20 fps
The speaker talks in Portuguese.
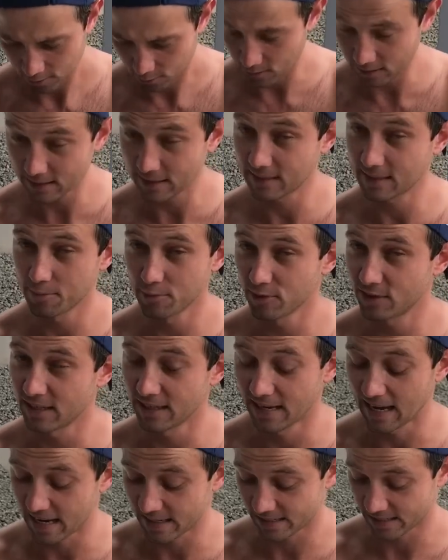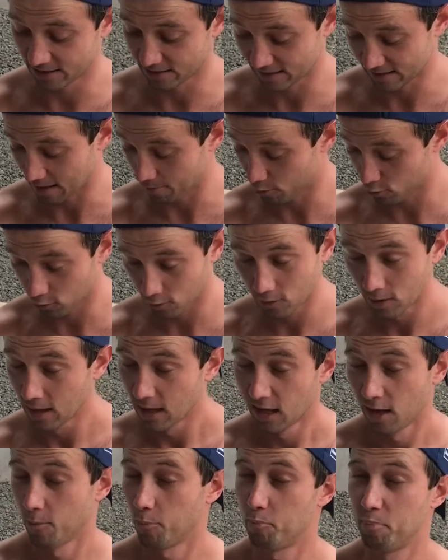quantas amucinetes que nós quebrou,
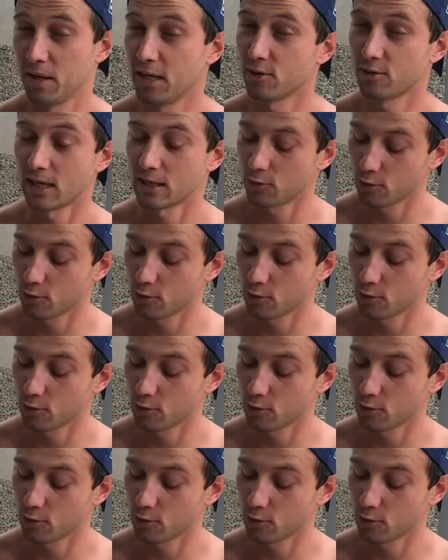pino da